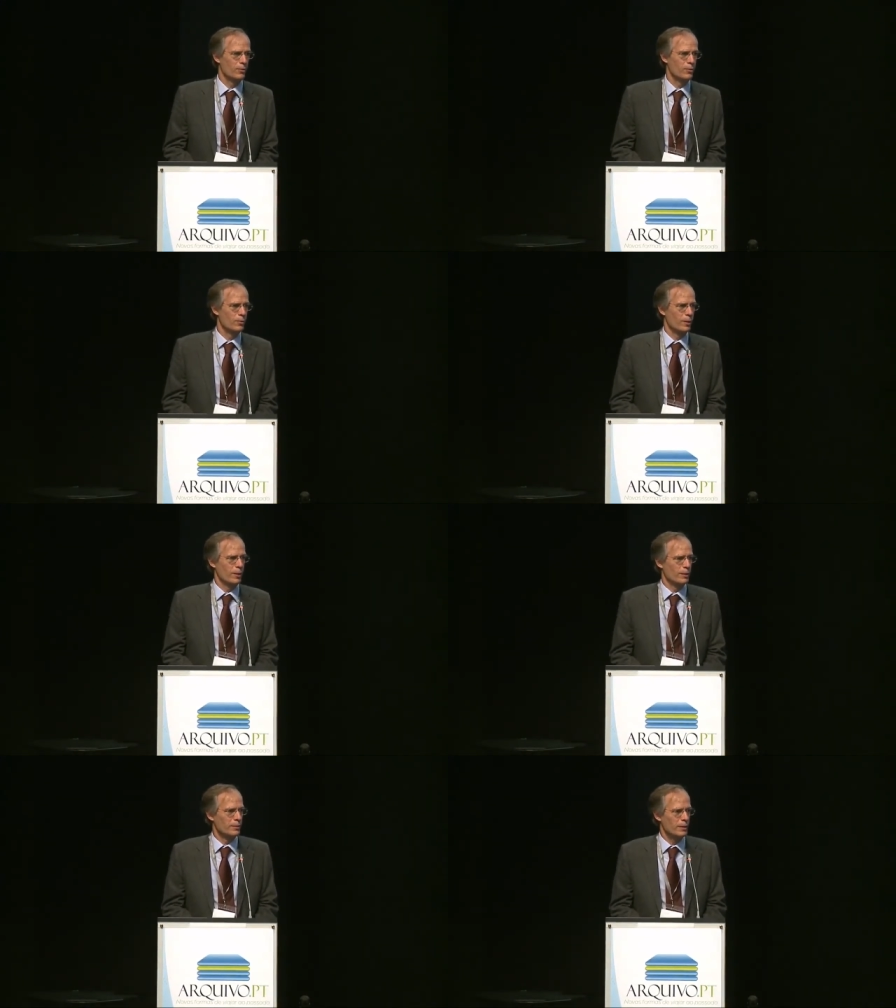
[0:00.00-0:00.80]

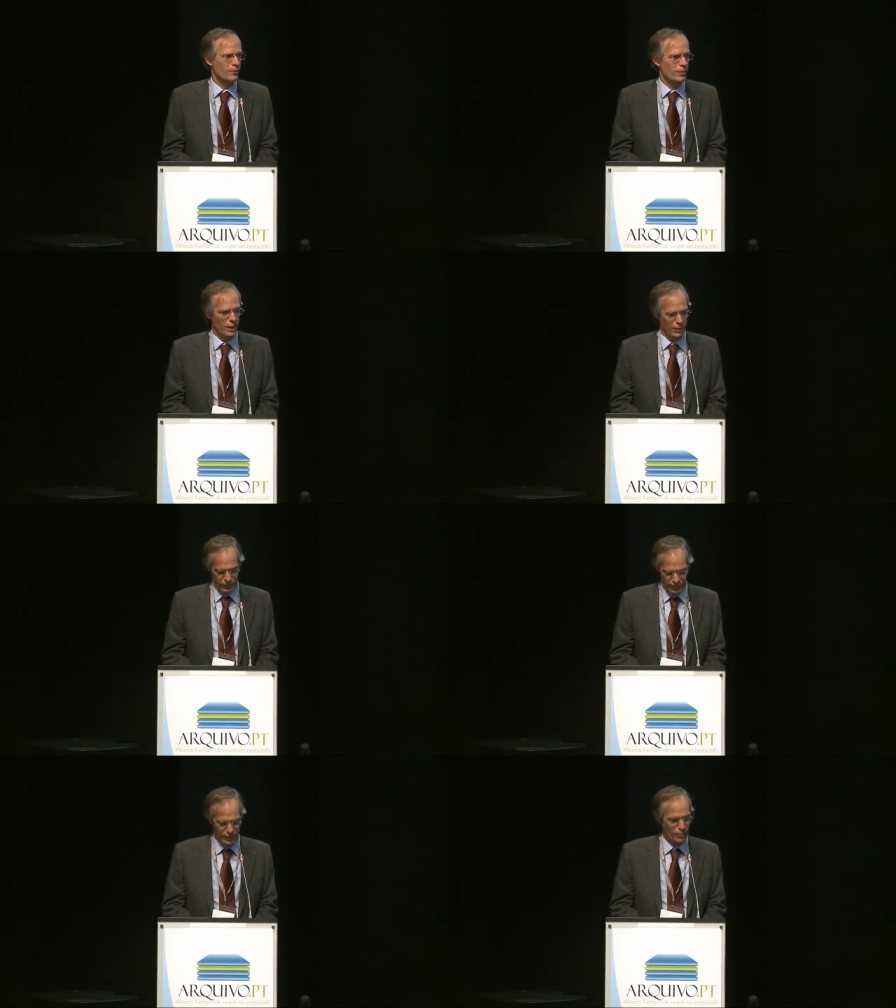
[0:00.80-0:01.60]
TUMBA
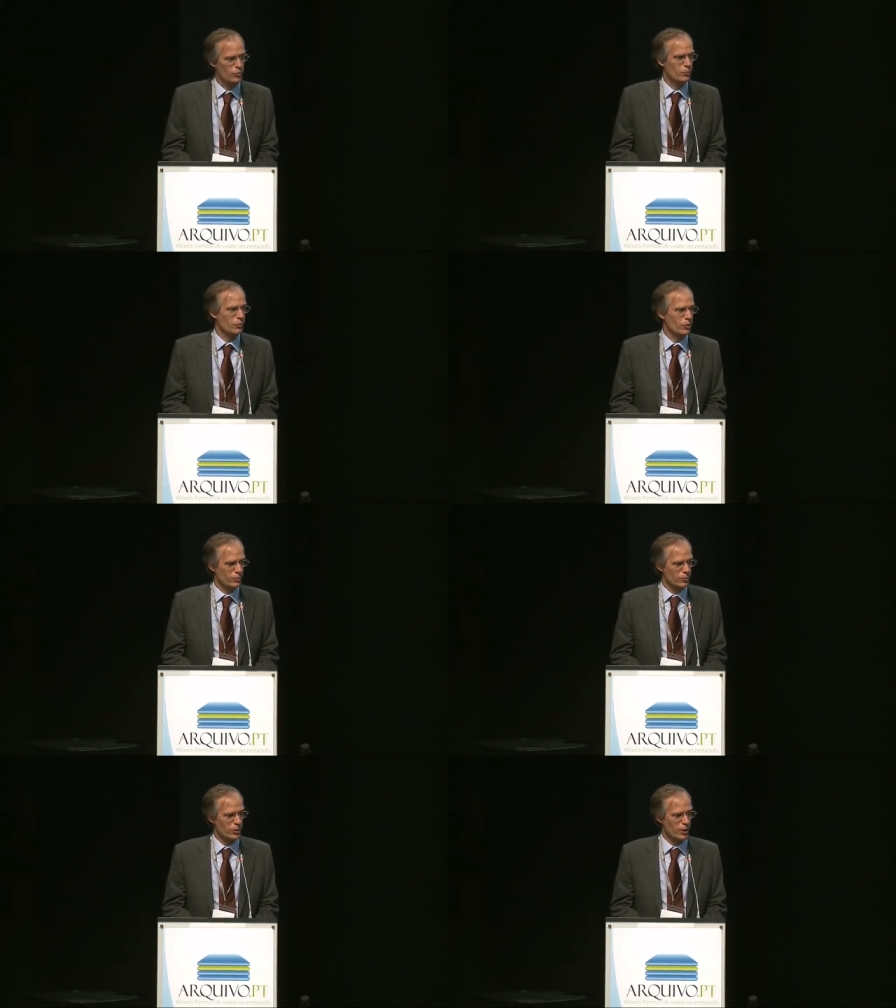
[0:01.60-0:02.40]
significava Temos um Motor
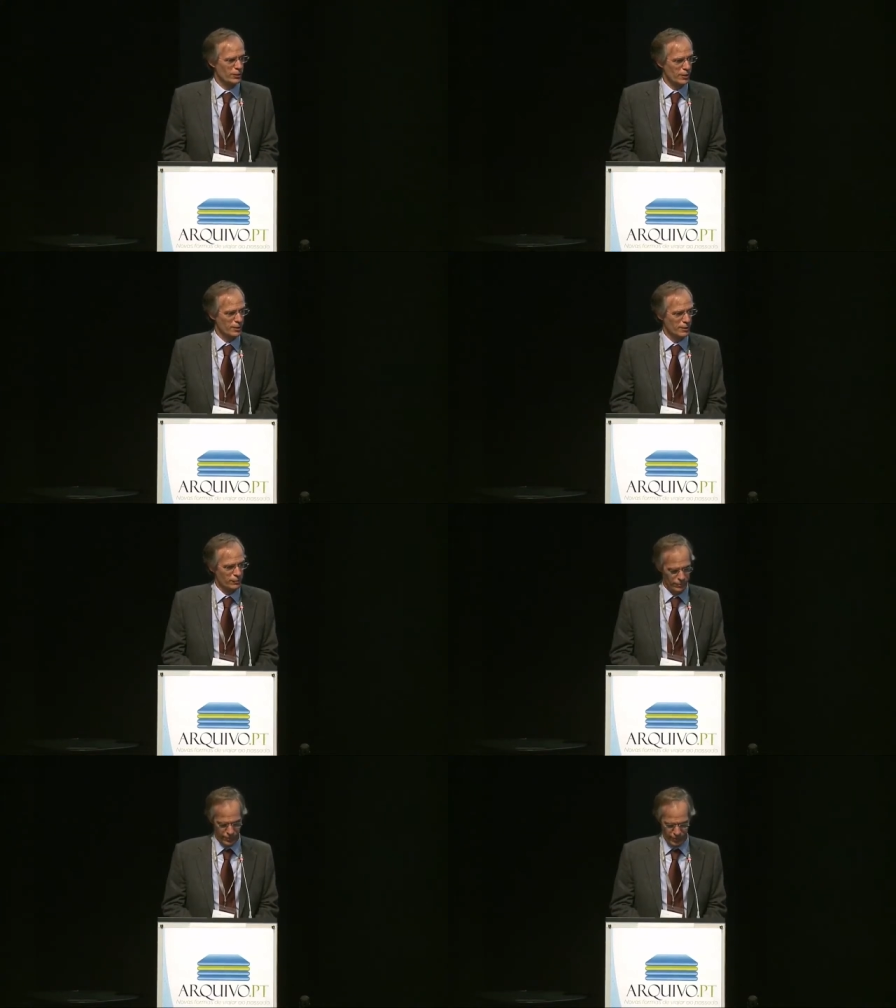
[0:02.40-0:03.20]
de Busca
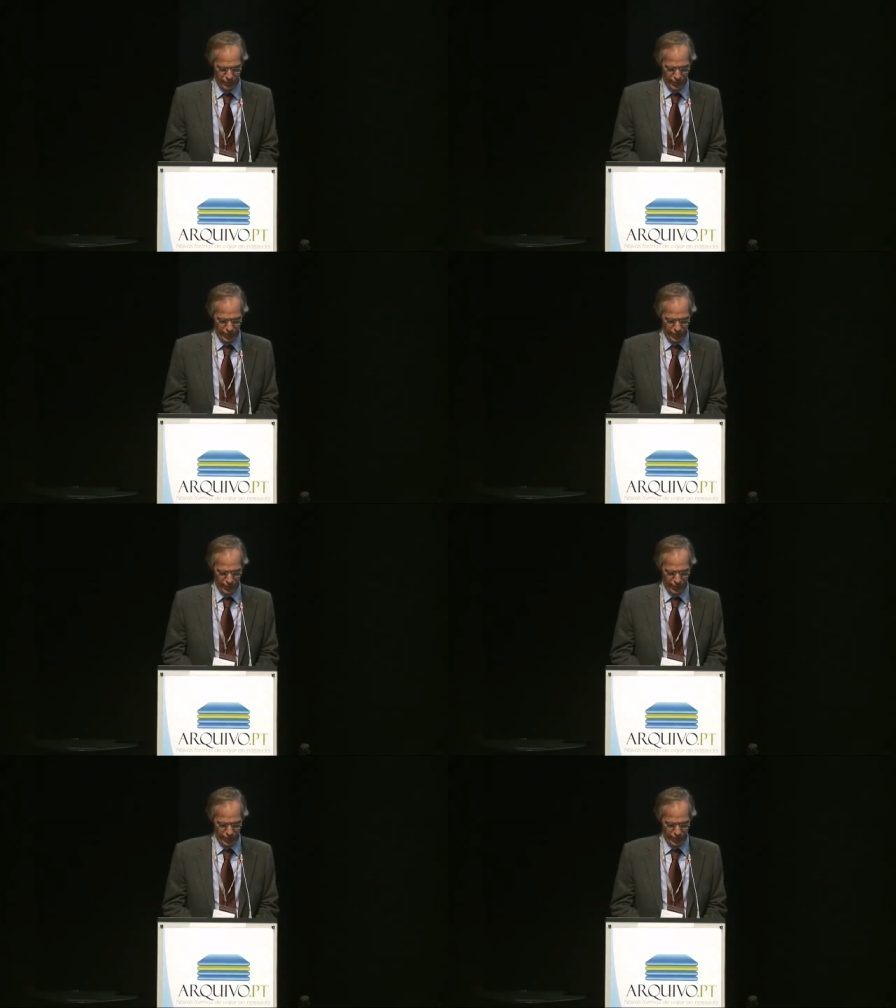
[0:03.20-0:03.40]
Alternativo,